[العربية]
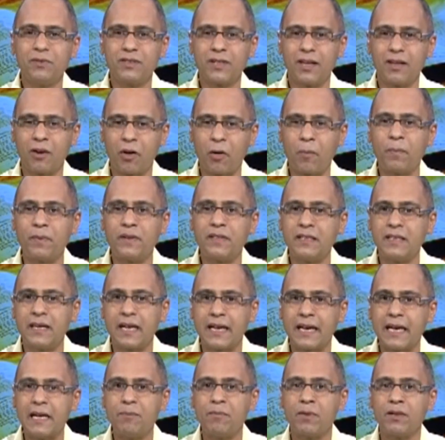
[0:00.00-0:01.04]
نصلي رب يدينا
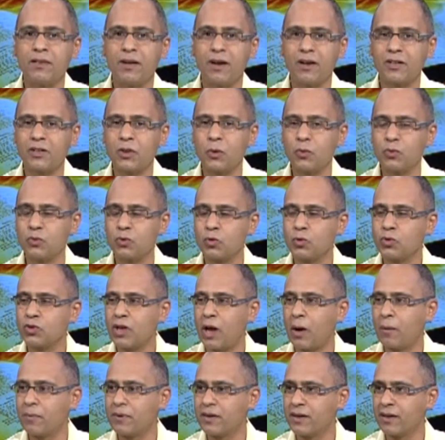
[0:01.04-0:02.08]
كلمه النهارده ودروس
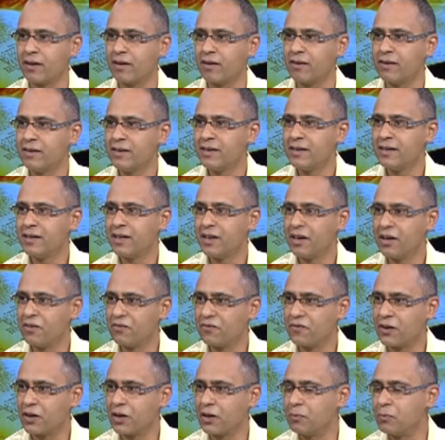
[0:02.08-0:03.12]
عميقه آه،
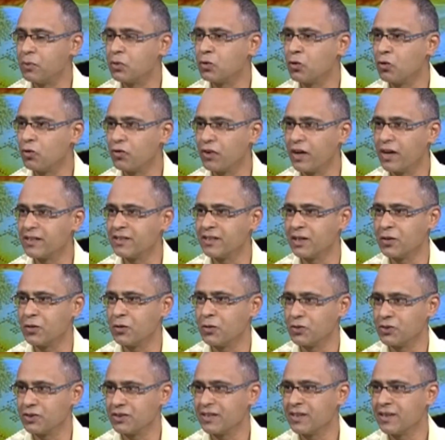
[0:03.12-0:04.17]
في كلمته في هذا
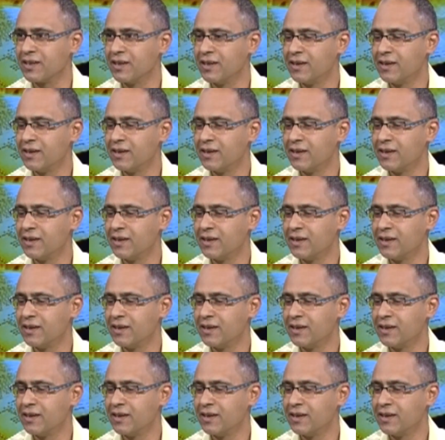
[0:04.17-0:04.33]
الجزء